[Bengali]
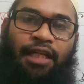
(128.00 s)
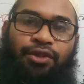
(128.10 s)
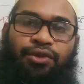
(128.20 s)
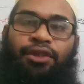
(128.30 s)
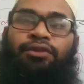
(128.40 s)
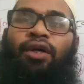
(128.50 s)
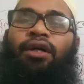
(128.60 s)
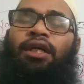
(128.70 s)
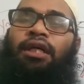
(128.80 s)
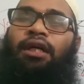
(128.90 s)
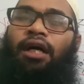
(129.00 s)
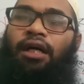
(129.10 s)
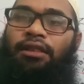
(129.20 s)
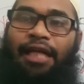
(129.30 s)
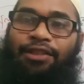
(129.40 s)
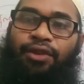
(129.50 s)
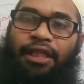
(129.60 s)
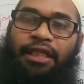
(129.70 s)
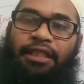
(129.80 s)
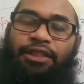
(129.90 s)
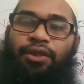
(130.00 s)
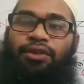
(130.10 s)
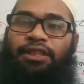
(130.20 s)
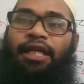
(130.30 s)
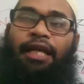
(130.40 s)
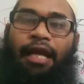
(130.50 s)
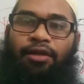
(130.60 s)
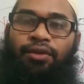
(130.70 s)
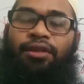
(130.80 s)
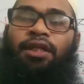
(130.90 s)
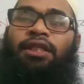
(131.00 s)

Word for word: যাজক সিংহ যাজকের ইংরেজি হচ্ছে ক্যানন